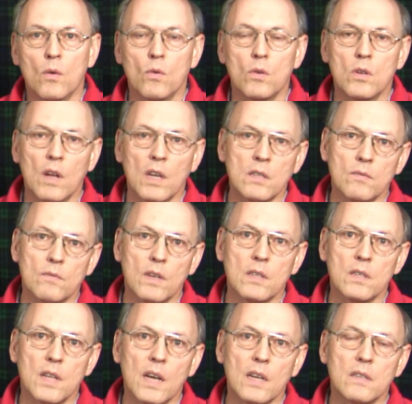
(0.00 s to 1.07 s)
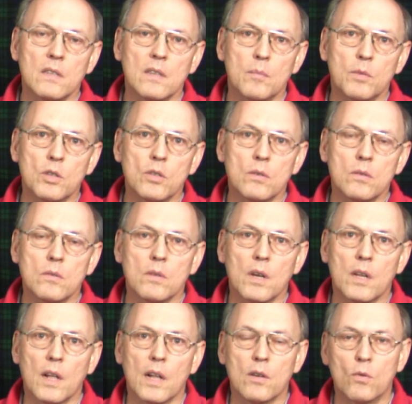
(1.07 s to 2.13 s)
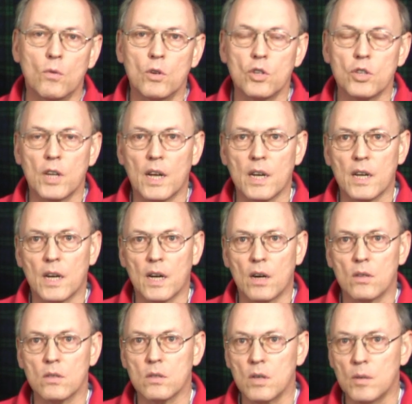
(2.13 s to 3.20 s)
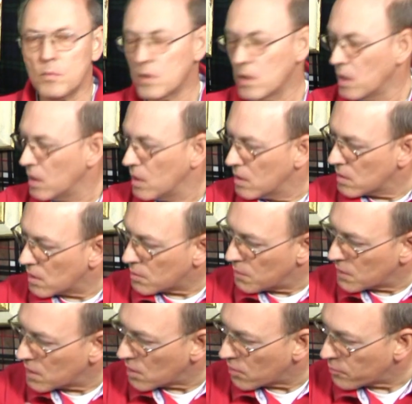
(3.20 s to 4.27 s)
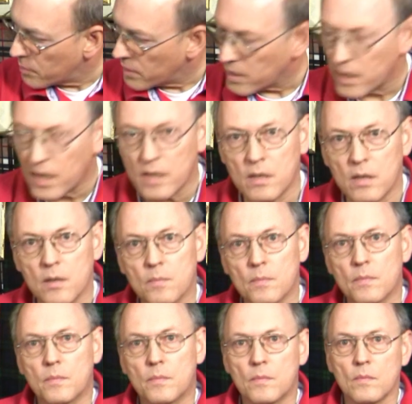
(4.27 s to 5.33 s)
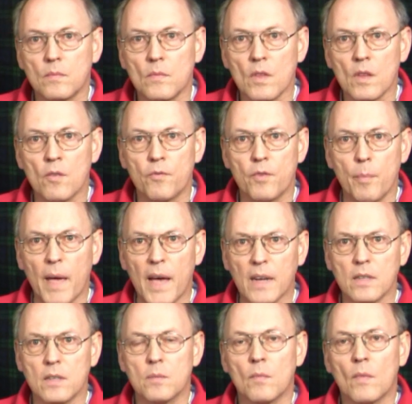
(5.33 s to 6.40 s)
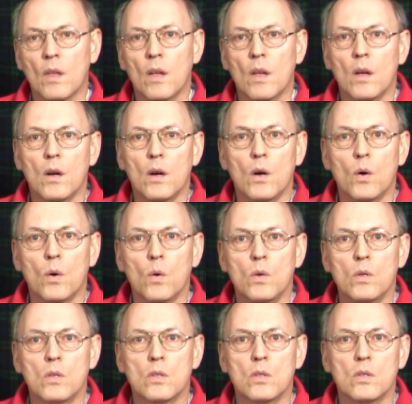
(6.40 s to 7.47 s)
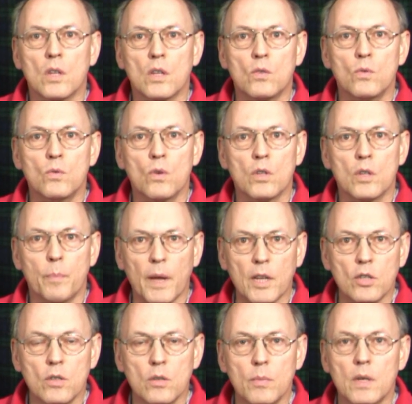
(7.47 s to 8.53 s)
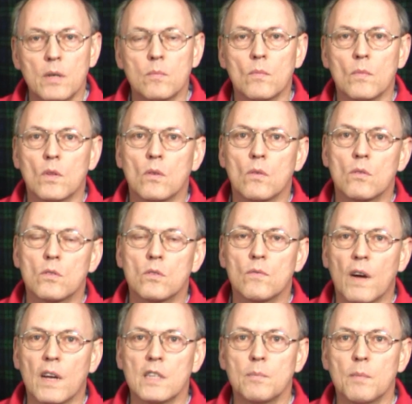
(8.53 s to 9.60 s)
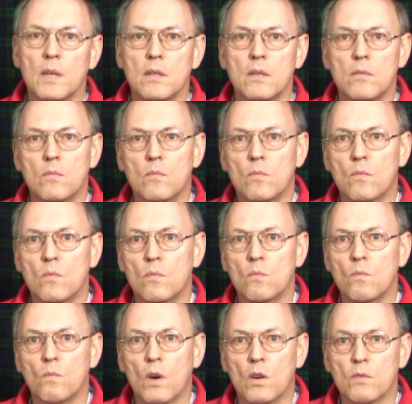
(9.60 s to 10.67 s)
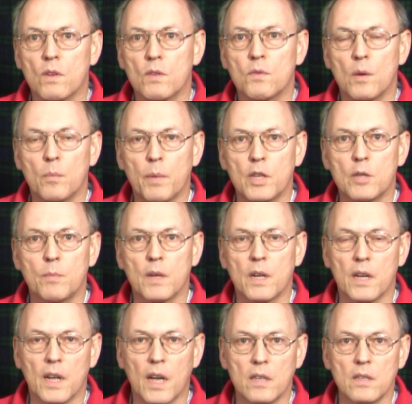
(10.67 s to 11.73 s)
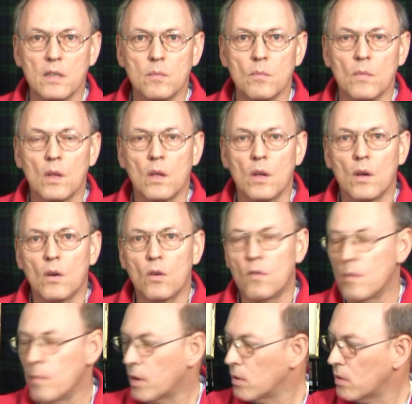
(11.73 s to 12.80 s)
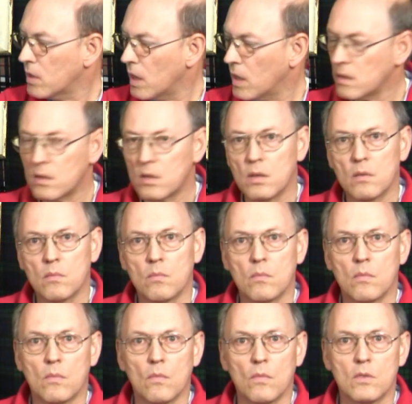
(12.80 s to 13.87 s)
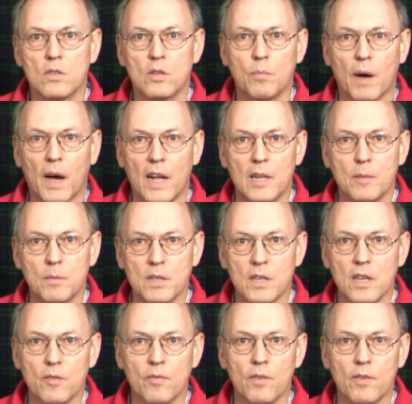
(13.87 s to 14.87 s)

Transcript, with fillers: Und was nach dieser Mischung an Alkoholstärke herauskommt, das wird dann auf dem Etikett vermerkt und dazu noch die Batchnummer und so weiß man, aus was für einem Batch man einen hatte. Und wenn man Glück hat, und sich beeilt mit seiner